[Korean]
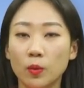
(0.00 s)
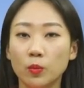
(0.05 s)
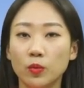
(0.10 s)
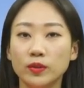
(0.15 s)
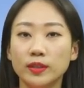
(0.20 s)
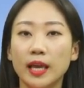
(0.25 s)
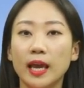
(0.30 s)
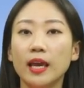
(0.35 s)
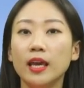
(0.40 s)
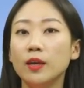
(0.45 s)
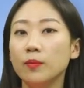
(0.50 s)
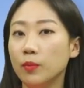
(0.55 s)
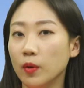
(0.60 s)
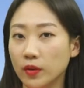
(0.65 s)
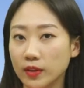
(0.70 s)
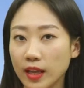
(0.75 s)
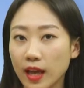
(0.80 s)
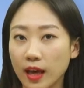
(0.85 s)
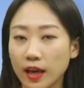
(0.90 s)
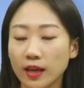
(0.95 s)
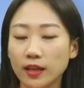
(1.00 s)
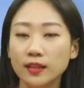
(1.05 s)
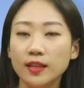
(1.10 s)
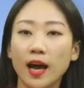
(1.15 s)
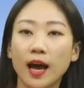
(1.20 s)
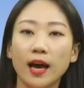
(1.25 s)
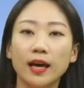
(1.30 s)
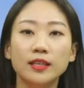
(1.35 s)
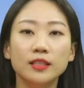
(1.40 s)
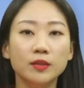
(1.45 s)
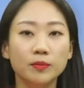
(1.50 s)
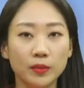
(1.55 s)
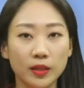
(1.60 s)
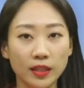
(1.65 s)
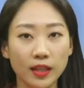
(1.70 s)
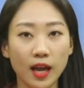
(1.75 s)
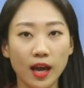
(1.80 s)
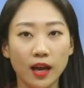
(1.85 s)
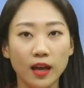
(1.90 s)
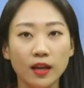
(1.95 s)
뭐 네이버나
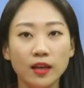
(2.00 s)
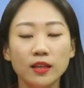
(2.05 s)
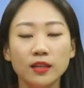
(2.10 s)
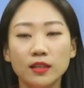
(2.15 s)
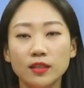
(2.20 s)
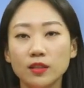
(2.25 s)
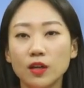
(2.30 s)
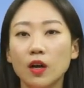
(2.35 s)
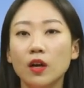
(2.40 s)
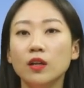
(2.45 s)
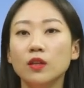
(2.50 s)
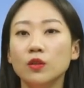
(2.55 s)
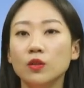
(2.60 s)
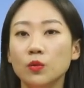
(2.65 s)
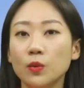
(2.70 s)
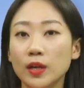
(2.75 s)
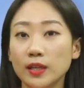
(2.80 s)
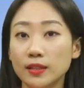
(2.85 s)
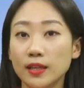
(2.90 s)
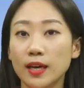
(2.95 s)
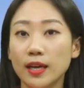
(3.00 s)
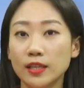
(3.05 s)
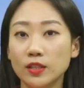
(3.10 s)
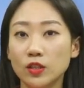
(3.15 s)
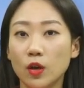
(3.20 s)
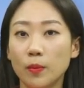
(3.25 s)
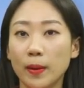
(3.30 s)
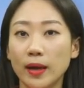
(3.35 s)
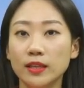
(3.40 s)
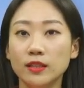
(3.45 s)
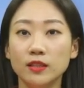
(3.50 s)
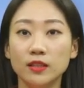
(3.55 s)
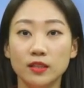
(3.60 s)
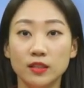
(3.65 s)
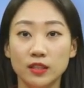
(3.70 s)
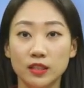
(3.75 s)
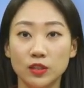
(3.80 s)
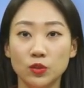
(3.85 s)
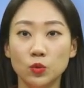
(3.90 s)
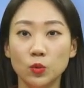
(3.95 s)
다음이나 그런 회사에서
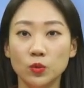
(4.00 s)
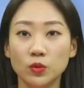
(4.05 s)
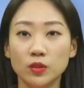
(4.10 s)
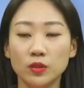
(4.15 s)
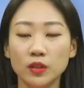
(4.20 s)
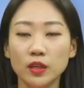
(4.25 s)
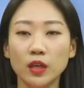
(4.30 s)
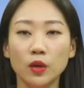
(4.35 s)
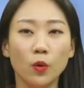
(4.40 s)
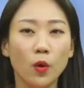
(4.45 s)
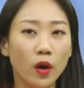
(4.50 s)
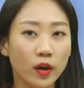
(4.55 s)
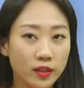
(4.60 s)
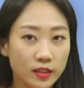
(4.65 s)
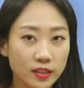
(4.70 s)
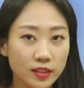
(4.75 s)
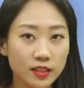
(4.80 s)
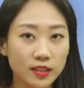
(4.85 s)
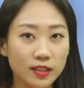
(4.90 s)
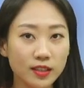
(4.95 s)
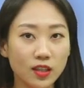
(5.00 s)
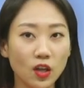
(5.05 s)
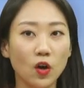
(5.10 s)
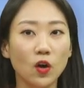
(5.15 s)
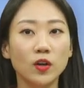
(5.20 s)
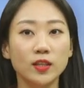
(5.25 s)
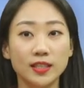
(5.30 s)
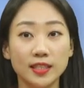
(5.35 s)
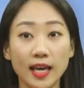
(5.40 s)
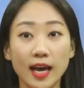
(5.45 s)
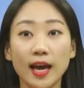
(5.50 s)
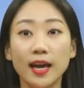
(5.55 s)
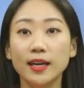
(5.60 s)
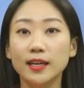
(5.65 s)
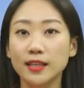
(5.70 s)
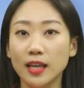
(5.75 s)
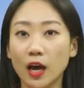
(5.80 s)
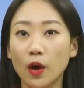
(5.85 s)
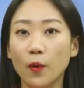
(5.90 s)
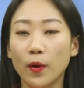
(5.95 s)
만든 지도들이 훨씬 더
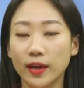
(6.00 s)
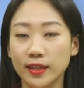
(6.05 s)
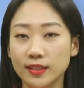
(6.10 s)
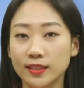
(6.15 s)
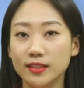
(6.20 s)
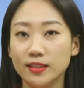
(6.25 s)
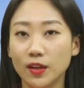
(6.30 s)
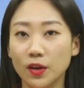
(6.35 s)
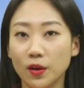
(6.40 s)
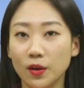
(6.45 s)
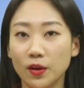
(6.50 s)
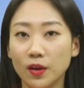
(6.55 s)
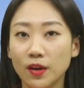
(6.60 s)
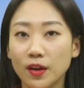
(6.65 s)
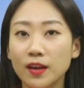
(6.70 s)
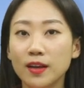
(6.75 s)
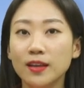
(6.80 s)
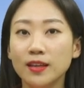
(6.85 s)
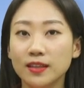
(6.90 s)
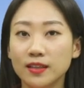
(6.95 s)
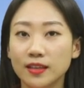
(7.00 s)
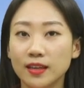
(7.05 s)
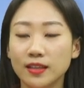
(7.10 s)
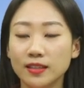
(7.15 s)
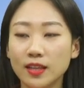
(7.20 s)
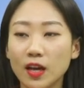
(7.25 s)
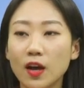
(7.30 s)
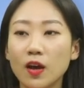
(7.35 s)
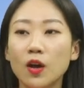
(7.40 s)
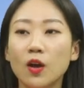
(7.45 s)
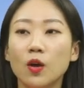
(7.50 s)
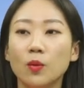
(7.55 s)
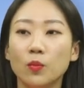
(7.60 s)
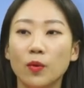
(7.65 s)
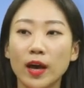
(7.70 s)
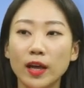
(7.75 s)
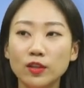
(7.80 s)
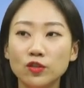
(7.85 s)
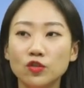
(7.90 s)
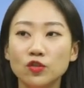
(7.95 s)
잘 나와 있어요. 그래서
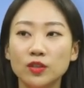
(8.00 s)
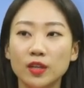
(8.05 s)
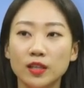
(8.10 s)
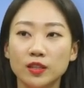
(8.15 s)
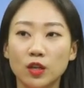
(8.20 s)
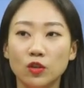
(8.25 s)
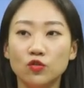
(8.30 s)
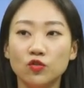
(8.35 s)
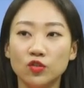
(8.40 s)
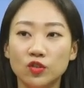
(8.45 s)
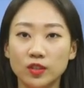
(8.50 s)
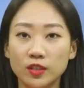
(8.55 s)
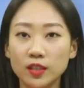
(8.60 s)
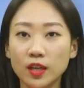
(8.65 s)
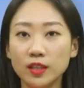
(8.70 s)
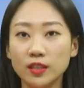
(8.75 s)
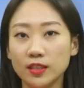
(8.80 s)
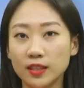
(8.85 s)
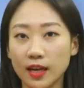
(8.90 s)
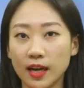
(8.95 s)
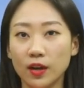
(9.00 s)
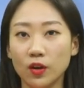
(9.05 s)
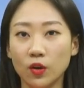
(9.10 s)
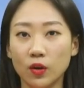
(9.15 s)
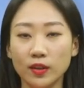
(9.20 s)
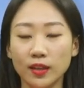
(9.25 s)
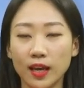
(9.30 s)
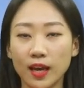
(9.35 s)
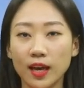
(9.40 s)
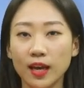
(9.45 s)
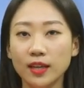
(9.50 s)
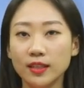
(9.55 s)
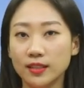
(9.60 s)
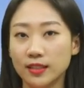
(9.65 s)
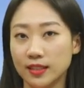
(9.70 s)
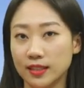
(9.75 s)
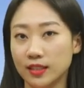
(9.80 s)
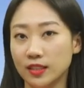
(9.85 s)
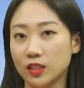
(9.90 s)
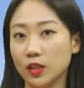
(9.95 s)
뭐 한국에서 운전을 하거나
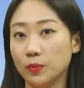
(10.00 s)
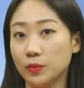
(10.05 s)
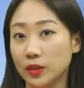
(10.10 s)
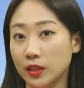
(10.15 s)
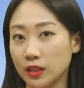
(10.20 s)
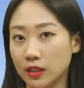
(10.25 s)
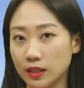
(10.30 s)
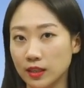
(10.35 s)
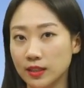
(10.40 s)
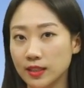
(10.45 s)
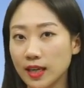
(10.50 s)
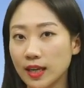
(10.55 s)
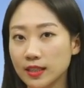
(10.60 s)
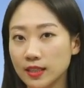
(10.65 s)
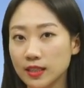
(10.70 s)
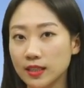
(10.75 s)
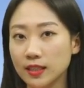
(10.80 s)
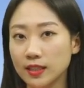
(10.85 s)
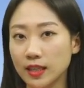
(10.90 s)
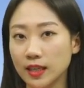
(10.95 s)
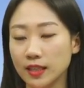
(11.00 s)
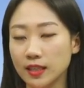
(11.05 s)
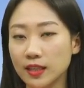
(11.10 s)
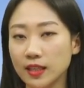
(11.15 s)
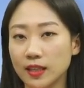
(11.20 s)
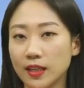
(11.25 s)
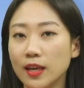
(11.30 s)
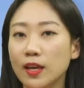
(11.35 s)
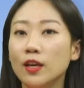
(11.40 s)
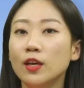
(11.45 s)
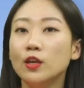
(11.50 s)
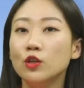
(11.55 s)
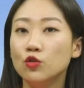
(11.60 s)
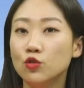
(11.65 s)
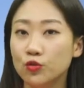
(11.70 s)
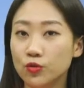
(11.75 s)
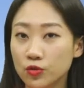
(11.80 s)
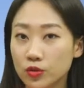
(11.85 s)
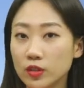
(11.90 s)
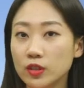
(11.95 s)
직접 길을 찾을 때는
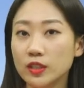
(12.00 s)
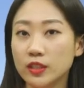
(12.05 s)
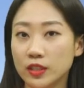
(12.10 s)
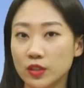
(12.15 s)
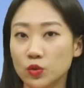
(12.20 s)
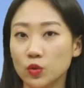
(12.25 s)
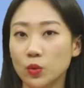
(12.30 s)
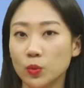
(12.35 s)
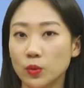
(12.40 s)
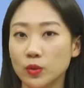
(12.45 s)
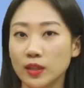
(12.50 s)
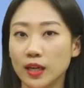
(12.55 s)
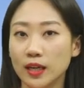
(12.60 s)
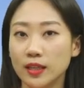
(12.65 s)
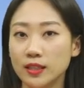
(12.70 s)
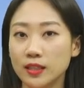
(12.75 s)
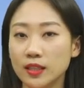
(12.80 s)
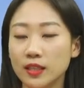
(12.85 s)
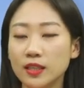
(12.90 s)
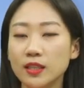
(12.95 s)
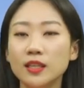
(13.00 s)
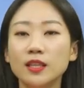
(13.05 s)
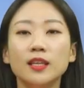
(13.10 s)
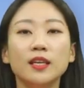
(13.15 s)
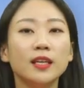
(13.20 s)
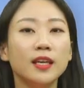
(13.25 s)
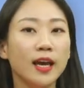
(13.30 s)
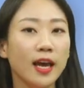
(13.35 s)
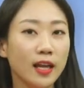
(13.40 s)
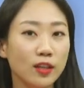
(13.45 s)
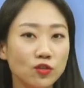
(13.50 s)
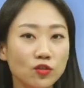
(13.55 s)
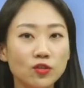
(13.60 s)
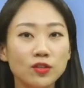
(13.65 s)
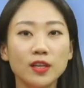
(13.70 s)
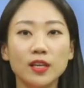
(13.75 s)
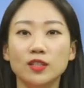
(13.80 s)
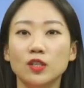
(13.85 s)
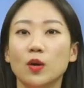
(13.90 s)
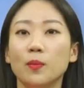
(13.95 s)
구글 지도보다는
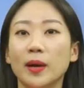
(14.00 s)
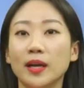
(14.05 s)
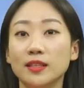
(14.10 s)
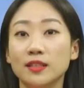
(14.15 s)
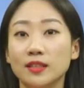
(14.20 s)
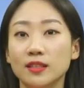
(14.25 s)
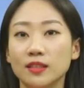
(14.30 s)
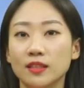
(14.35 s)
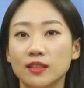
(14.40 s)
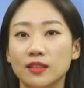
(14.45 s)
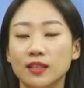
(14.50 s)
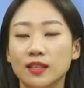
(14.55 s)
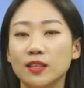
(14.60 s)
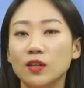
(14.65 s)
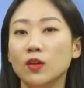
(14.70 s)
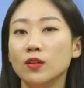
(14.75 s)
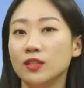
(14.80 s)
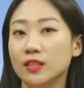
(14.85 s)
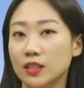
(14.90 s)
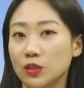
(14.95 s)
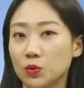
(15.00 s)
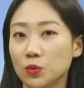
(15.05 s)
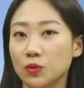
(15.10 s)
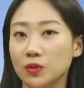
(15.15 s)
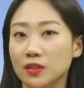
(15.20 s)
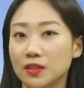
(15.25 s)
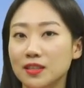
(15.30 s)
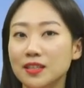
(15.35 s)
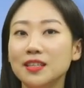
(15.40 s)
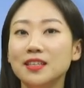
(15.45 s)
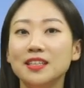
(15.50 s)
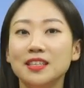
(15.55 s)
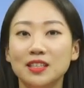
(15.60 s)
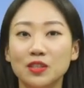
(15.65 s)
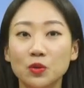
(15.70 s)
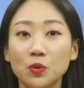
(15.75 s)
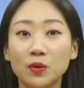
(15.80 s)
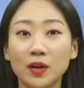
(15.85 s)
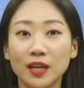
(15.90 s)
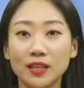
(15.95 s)
한국에서 만든 그런 지도들을
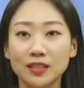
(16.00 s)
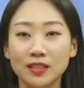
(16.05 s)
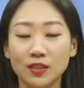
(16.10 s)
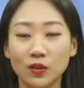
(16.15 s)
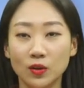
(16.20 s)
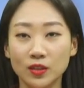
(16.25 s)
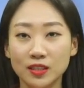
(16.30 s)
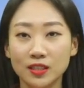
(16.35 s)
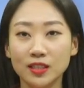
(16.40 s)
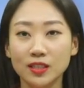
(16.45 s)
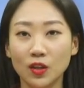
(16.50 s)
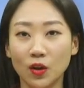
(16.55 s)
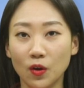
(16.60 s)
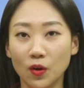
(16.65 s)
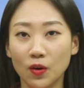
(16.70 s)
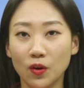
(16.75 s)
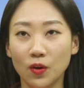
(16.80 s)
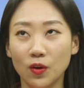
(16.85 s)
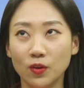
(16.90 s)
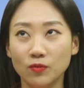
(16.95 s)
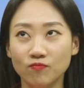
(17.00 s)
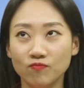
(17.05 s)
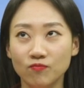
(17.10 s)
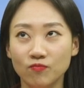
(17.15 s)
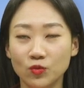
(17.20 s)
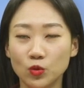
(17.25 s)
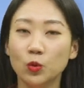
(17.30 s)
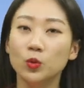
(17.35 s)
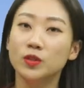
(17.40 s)
이용하는 것이 더 음,